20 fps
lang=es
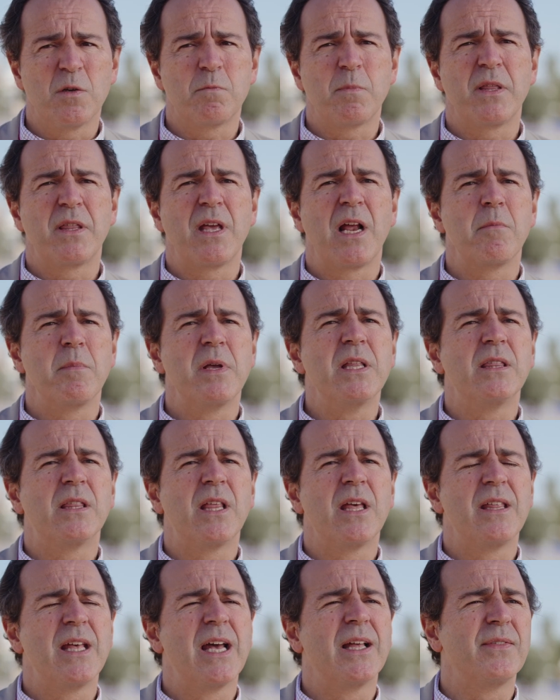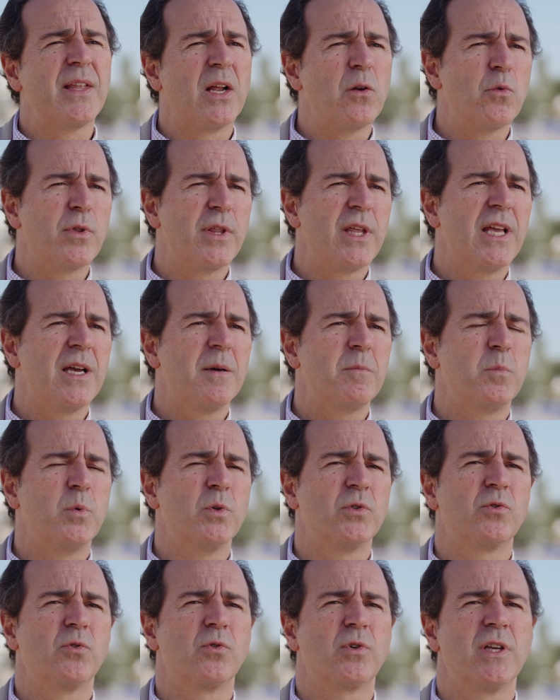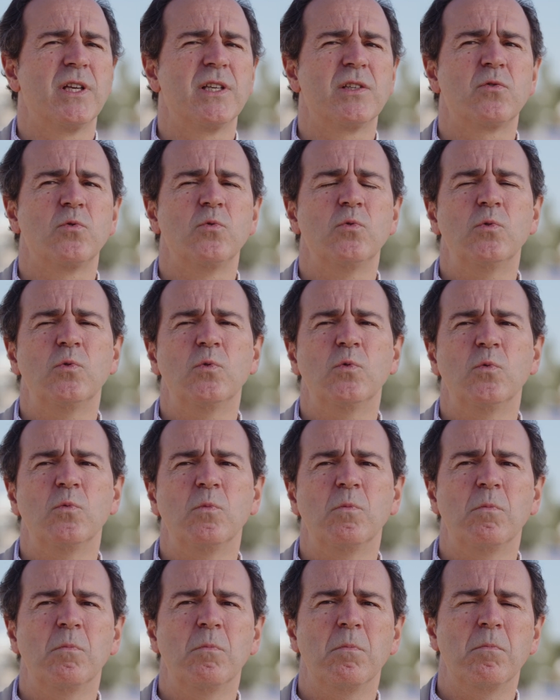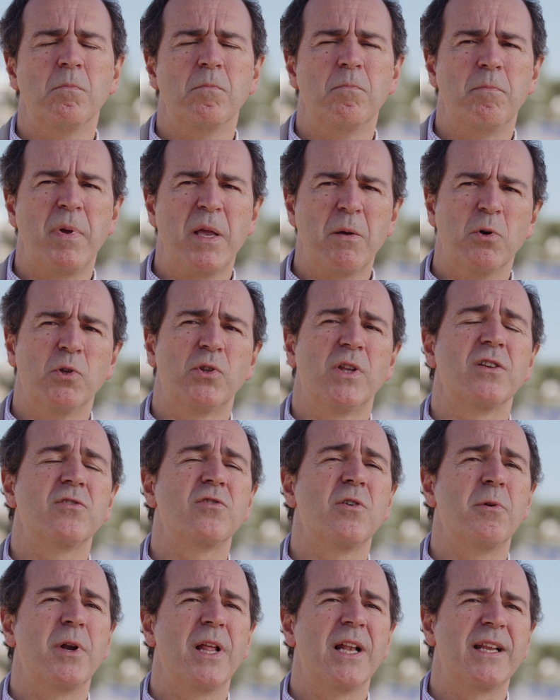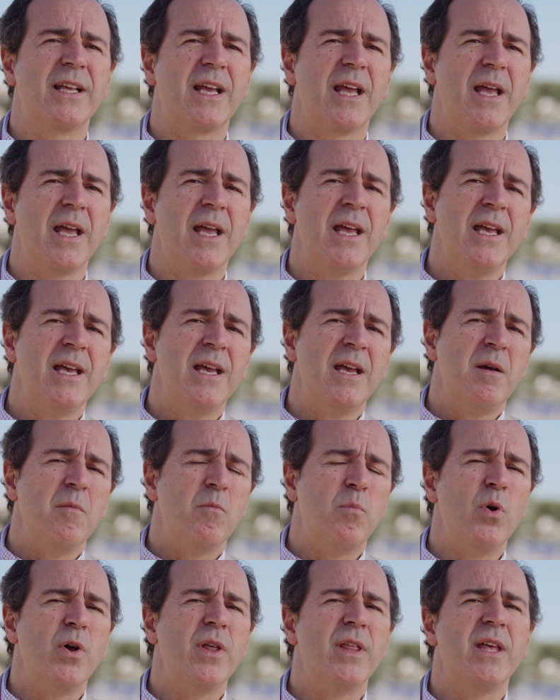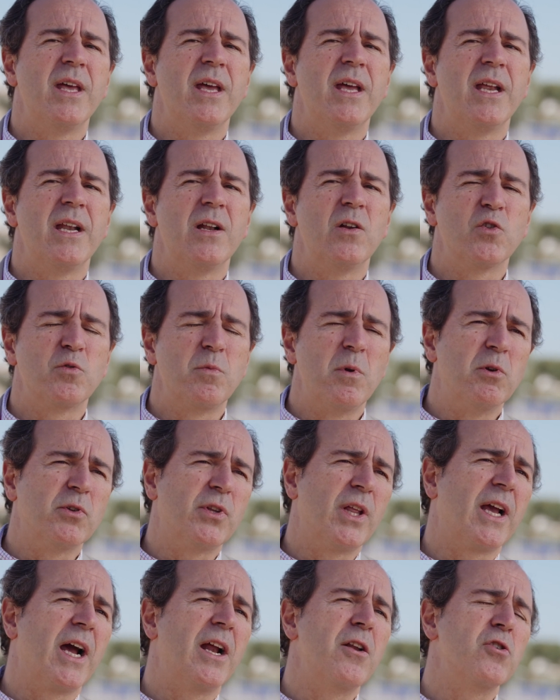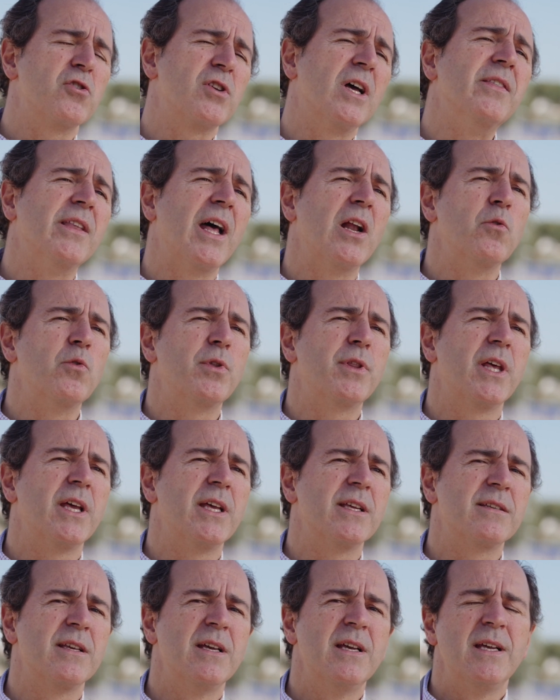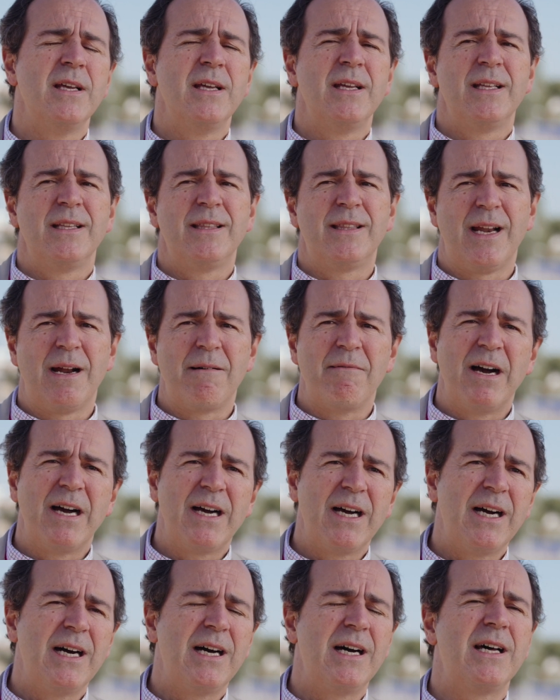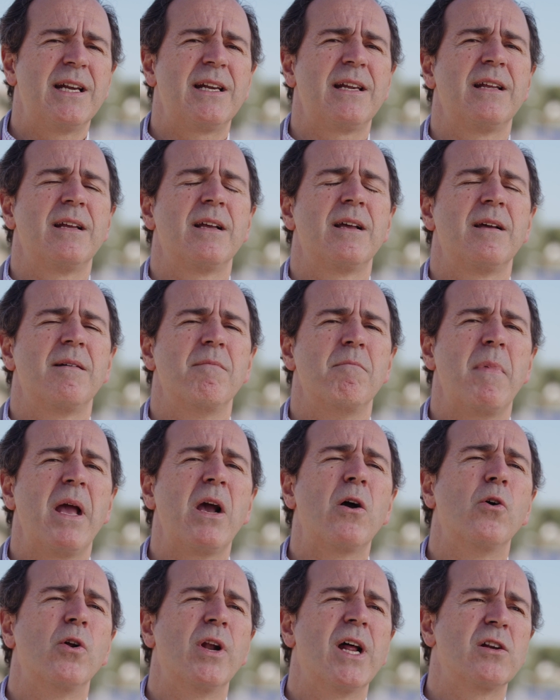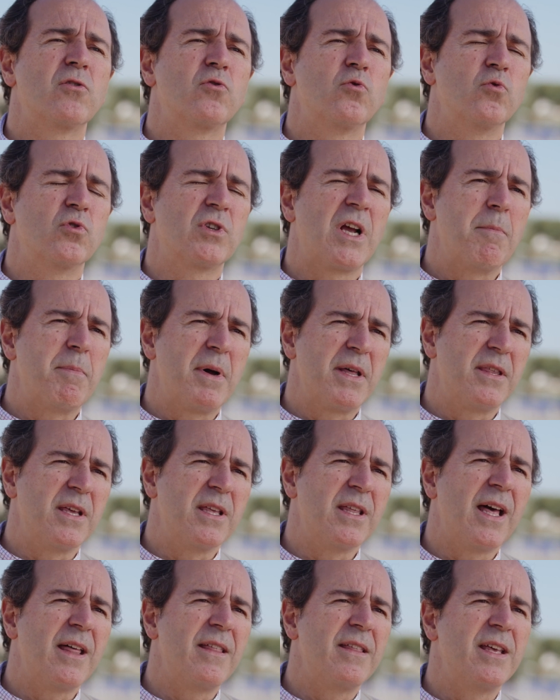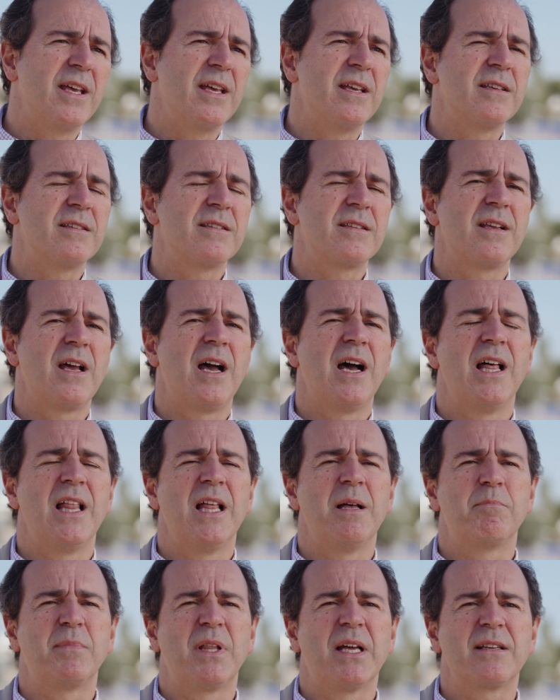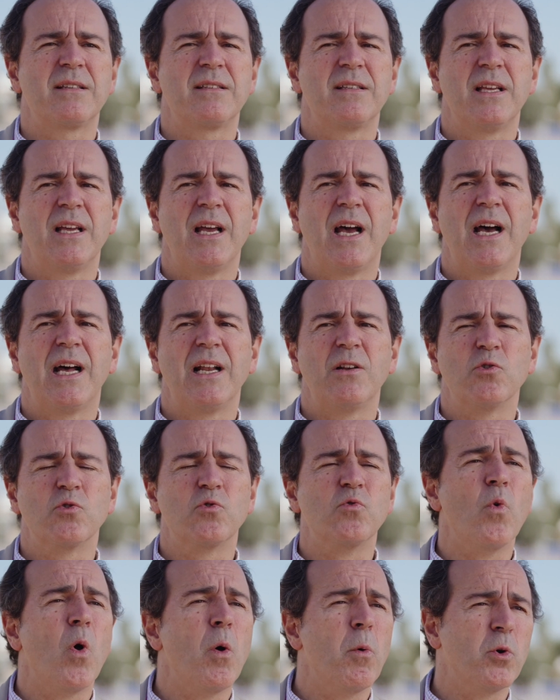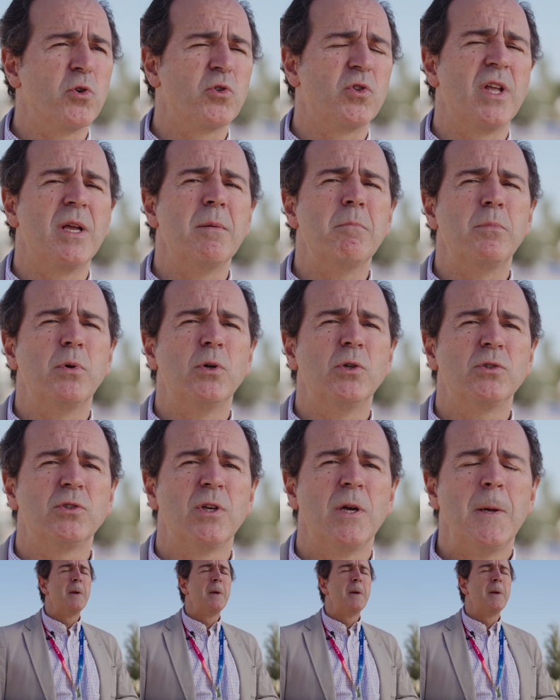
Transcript: especialmente de Andalucía, puesto que es un pivote sobre el que pueden los bibliotecarios andaluces trabajar, mejorar sus capacidades, adaptarse a los nuevos tiempos